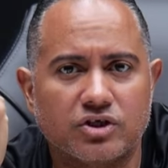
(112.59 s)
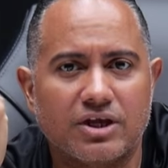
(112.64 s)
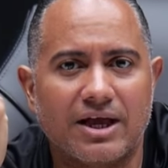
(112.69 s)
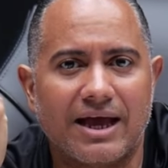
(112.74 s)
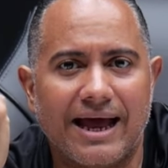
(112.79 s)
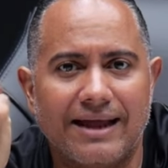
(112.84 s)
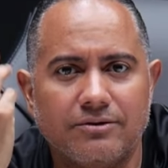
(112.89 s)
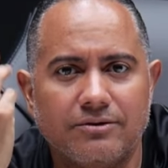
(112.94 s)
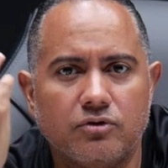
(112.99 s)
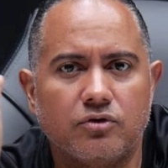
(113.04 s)

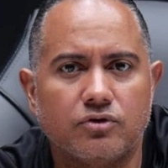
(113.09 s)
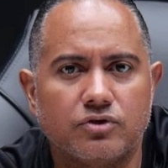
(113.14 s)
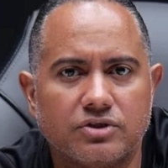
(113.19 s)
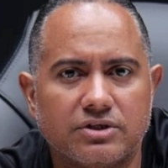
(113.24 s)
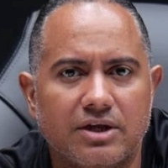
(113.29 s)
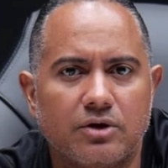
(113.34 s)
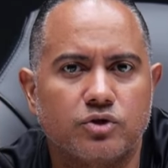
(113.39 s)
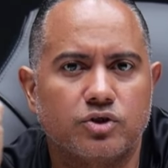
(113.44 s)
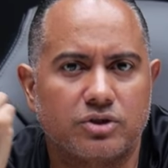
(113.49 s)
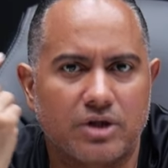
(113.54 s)
cantos
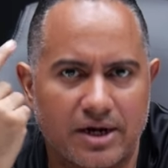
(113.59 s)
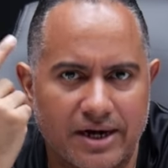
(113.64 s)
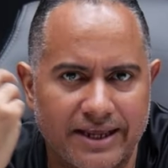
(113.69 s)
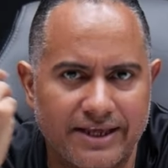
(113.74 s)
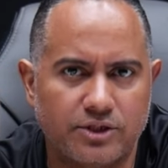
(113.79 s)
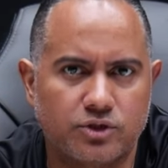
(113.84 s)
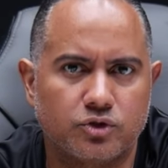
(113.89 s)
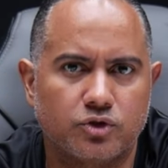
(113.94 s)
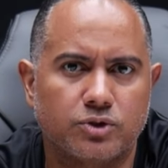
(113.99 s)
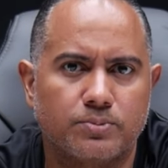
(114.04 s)
de los
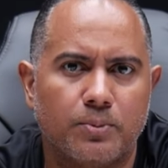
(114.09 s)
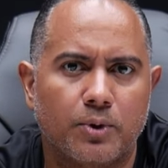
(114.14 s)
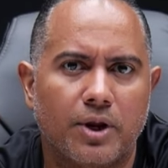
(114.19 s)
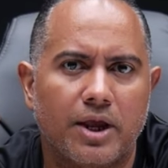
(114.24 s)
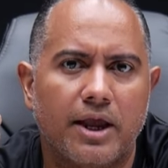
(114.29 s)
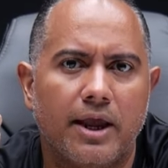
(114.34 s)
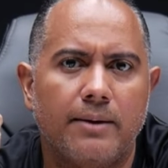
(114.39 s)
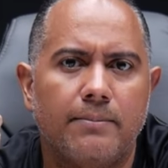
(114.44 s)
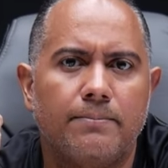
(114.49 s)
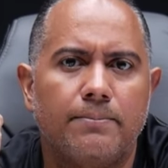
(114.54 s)
rezos, por
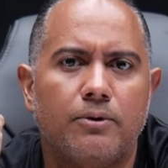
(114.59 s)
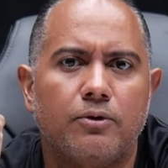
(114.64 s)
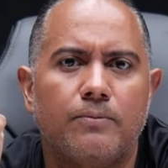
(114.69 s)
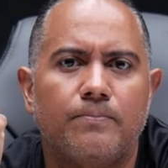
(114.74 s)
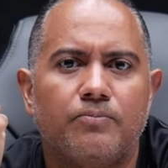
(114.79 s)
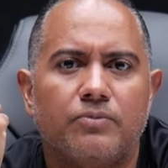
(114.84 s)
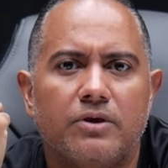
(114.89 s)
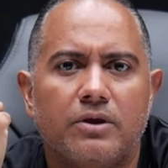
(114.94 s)
ejemplo